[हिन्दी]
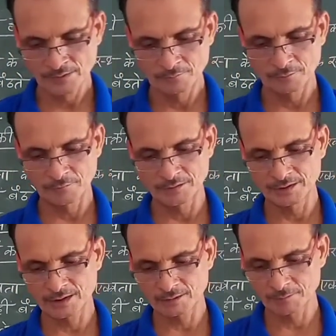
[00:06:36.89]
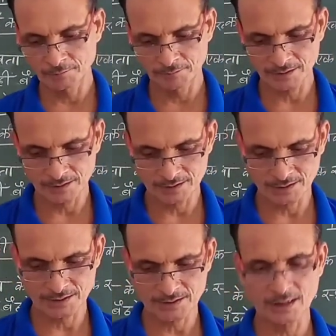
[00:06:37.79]
वो वीर कभी भी किसी
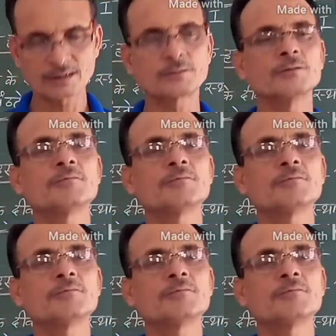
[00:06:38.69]
के साथ कोई